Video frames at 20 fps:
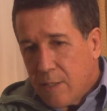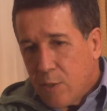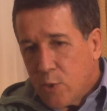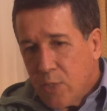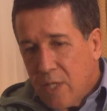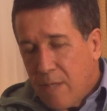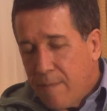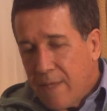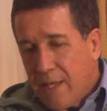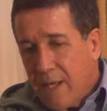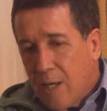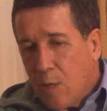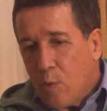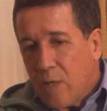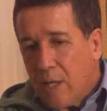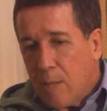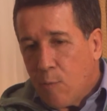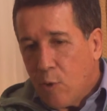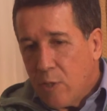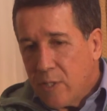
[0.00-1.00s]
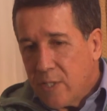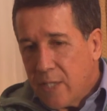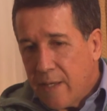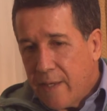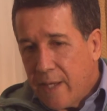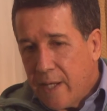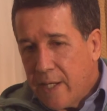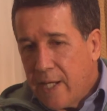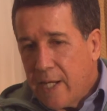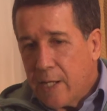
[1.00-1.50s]
no sé, me das una bolsa
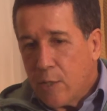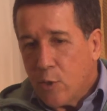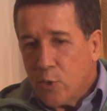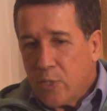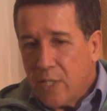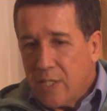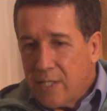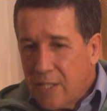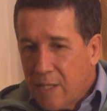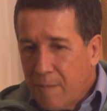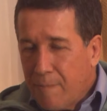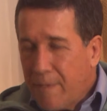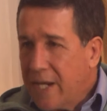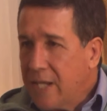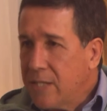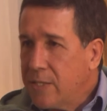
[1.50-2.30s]
de harina, no sé si es para